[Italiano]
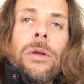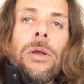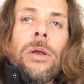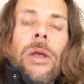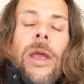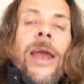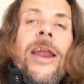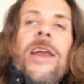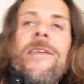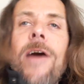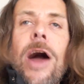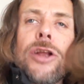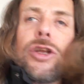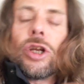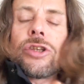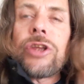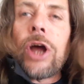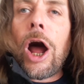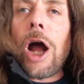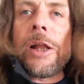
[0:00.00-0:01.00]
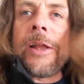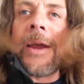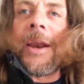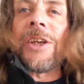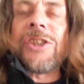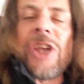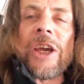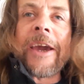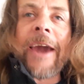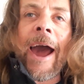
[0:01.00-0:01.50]
E li voglio
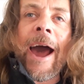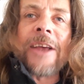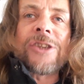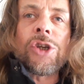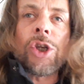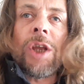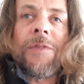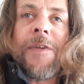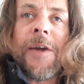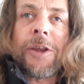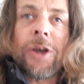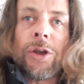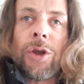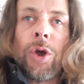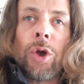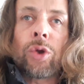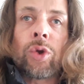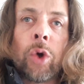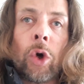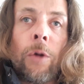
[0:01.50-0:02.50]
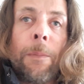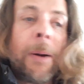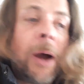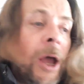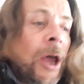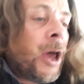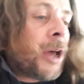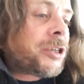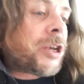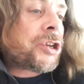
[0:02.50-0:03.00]
togliere sti cazzo di video di YouTube
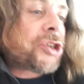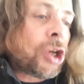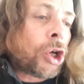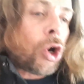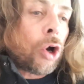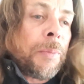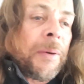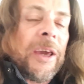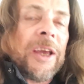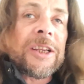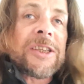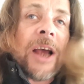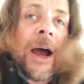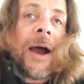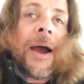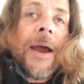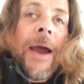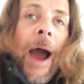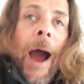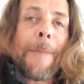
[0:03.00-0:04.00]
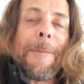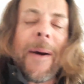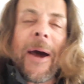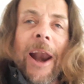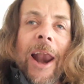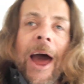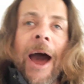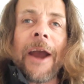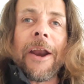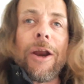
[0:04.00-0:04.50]
se si comincia a
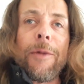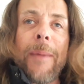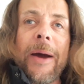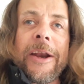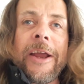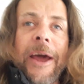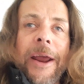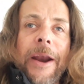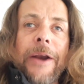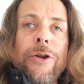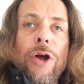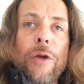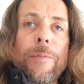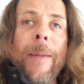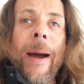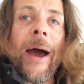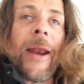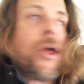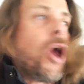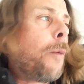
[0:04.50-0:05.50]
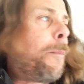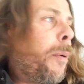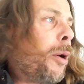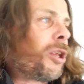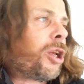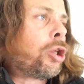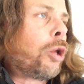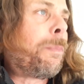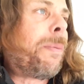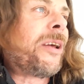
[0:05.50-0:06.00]
parlare in maniera normale. Io ho
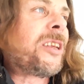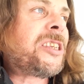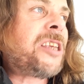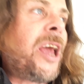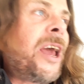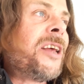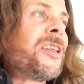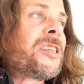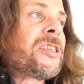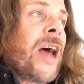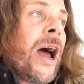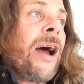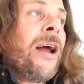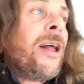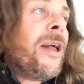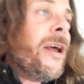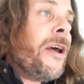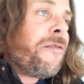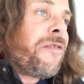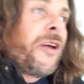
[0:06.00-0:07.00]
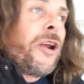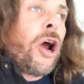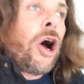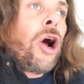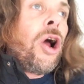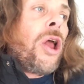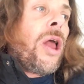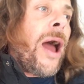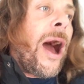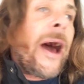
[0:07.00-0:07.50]
portato pazienza
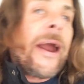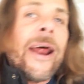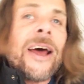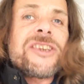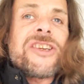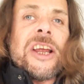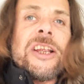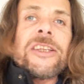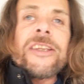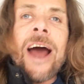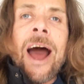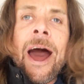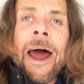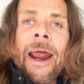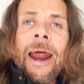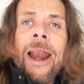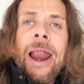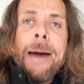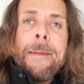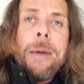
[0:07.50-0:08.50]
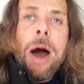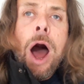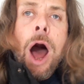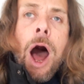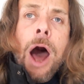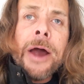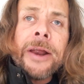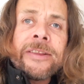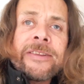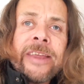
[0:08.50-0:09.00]
fino a rasentare la
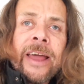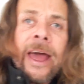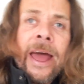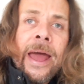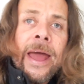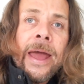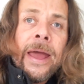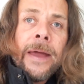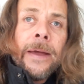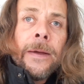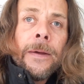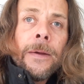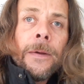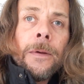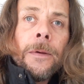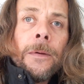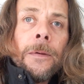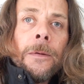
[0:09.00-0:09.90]
morte.